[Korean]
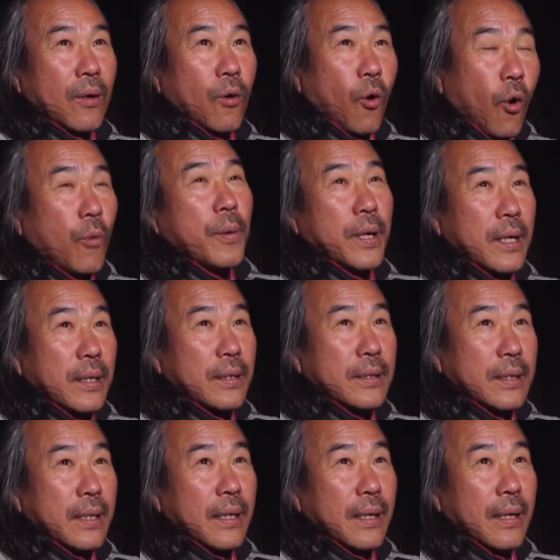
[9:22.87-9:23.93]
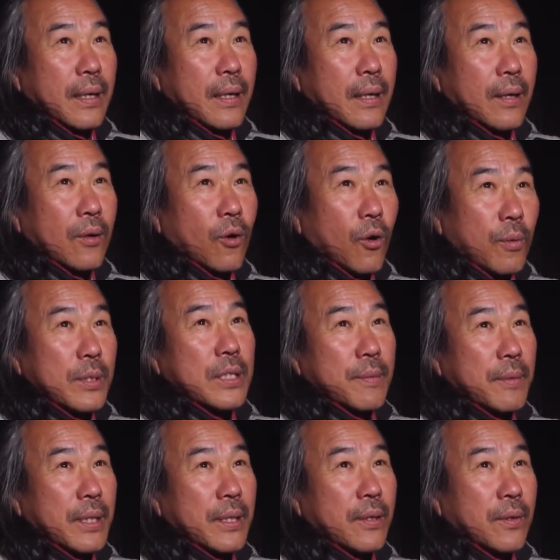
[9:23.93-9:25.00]
호흡이 끊어지니까. 호흡을
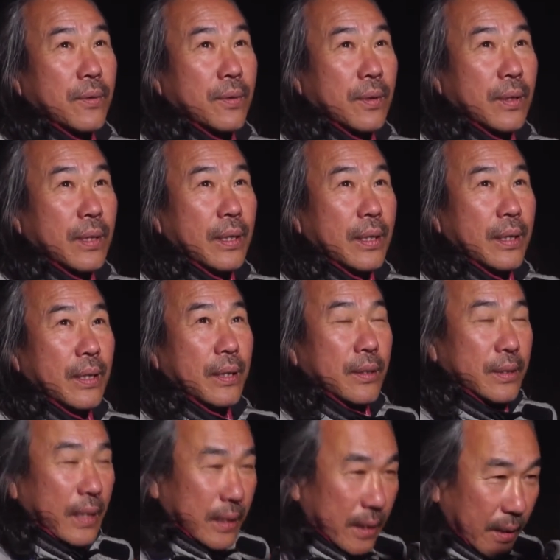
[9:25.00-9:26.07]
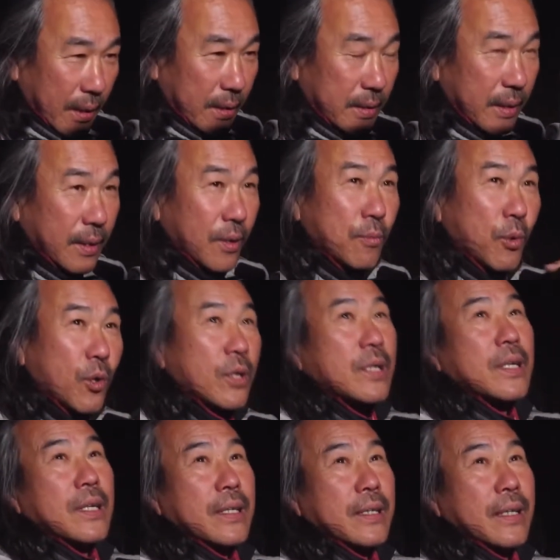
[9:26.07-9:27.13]
참아야 되고 자세를 낮춰야 되고 목을
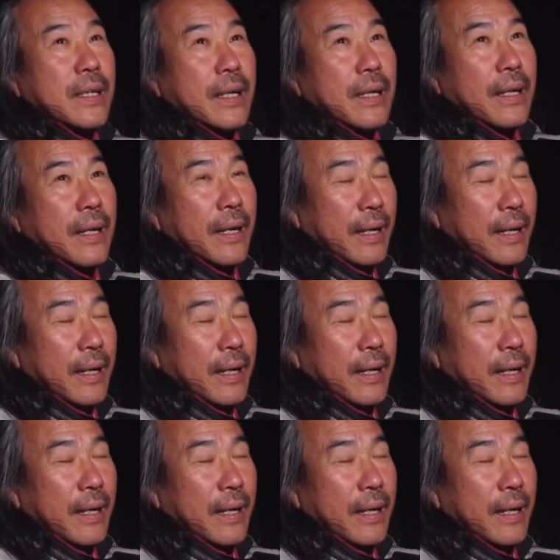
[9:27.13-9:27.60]
꺾어야 되니까.